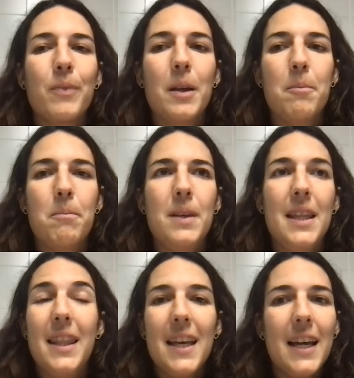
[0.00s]
mi,
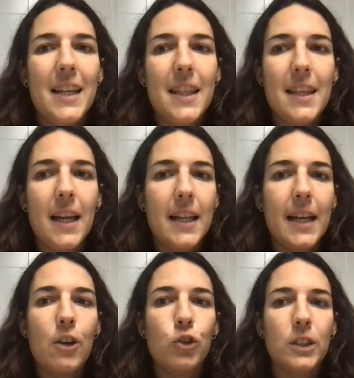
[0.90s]
idea inicial
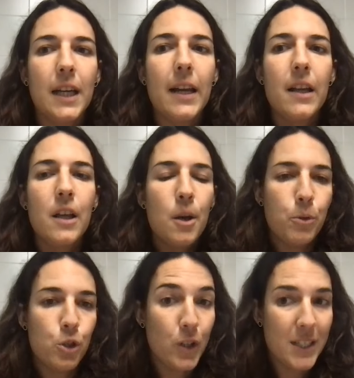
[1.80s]
era contar
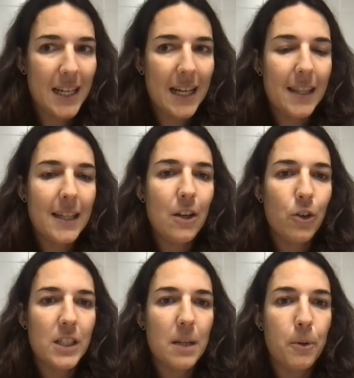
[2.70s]
pues, lo que es el cáncer y lo
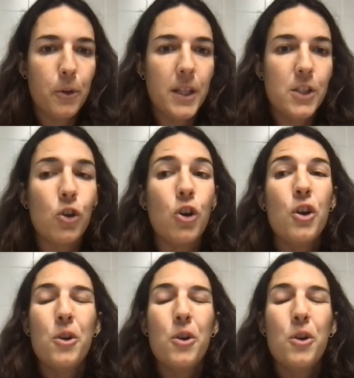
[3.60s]
que es el proceso.